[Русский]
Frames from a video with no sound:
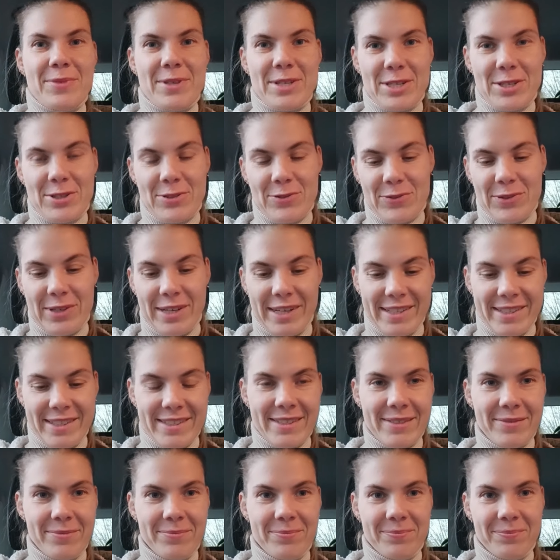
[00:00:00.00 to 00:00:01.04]
в машину
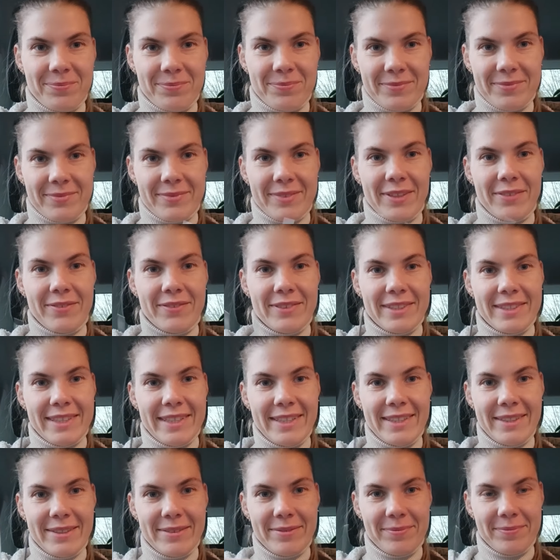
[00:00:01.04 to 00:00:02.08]
греться и
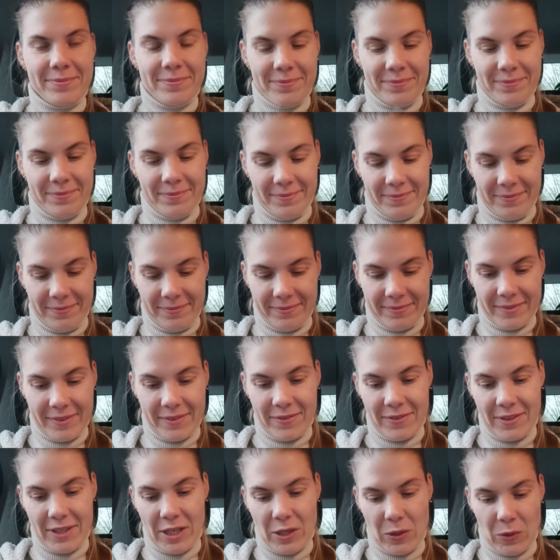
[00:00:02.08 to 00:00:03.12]
вязать.
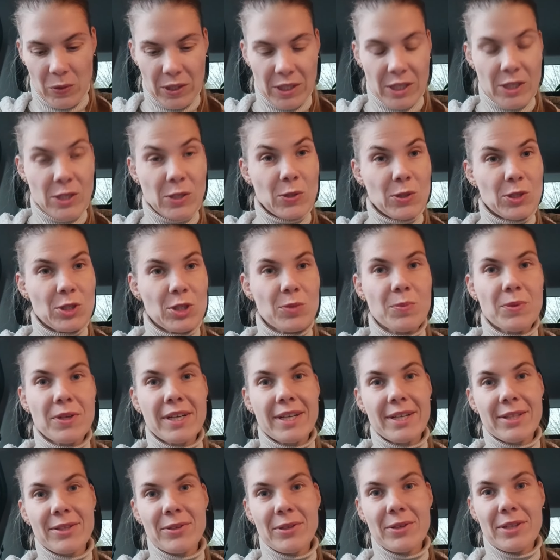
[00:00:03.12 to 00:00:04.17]
Второй носочек, про
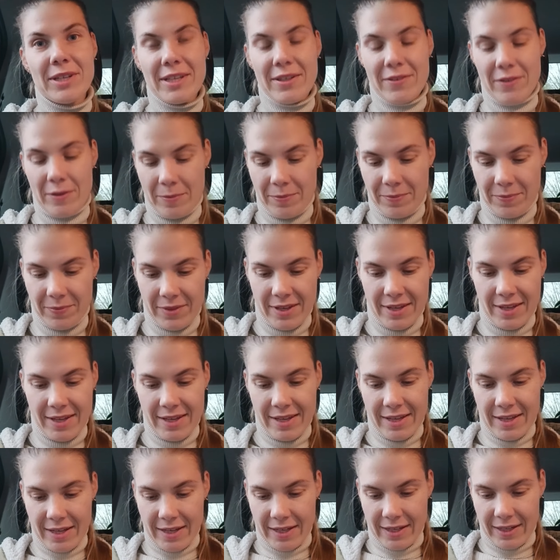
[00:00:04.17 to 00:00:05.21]
который я вам
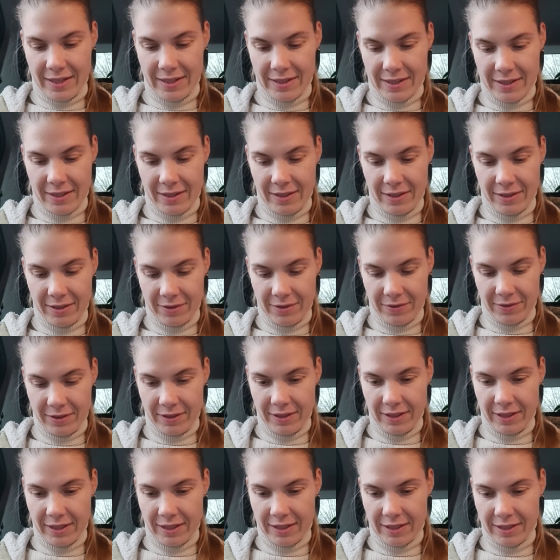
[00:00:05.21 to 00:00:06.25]

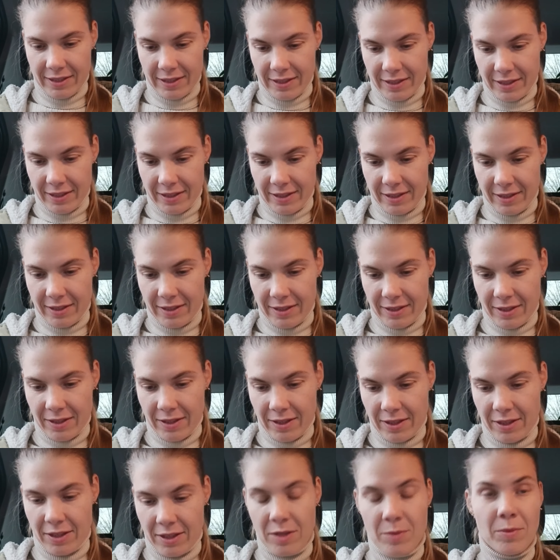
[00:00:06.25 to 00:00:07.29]
рассказывала, да, кстати,
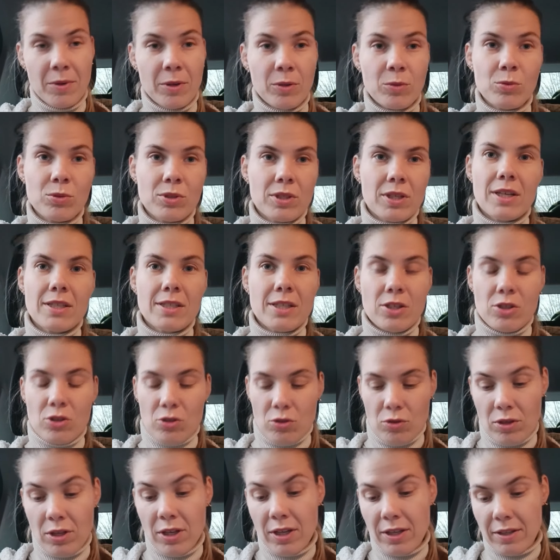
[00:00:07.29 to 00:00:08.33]
не могу сказать,
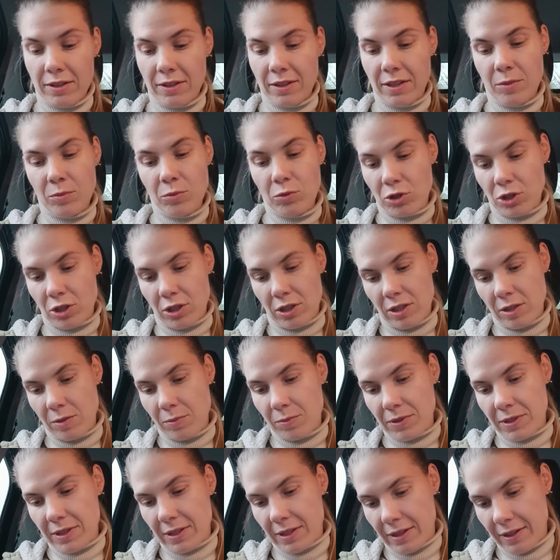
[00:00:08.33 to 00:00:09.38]
что ни одна мошка не
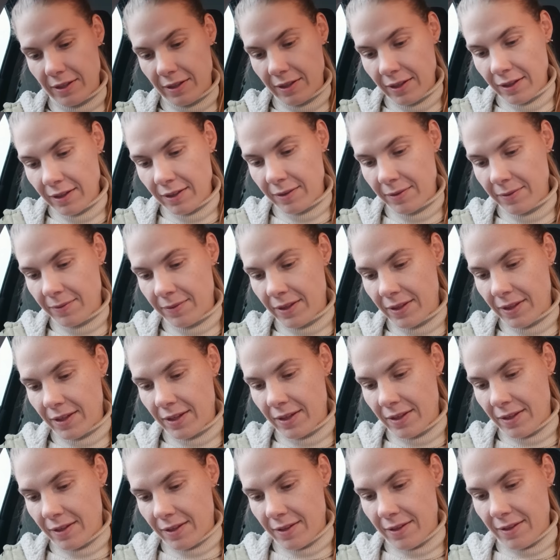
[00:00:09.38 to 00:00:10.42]
пострадала.
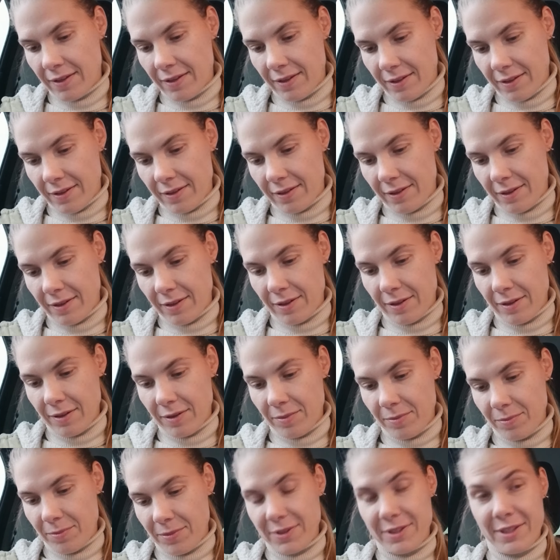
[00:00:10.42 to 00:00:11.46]
А,
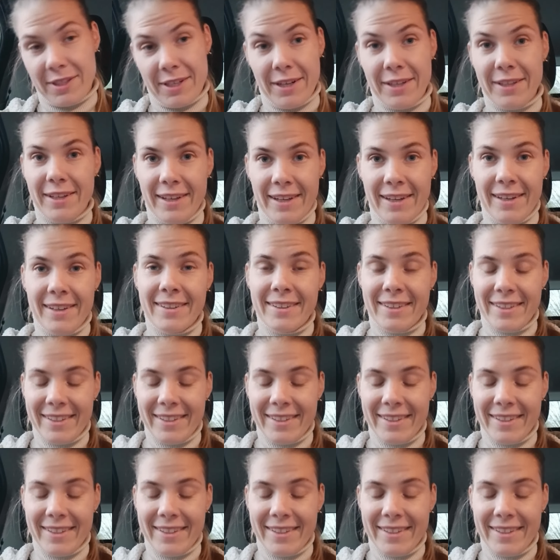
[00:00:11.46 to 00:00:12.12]
пострадали.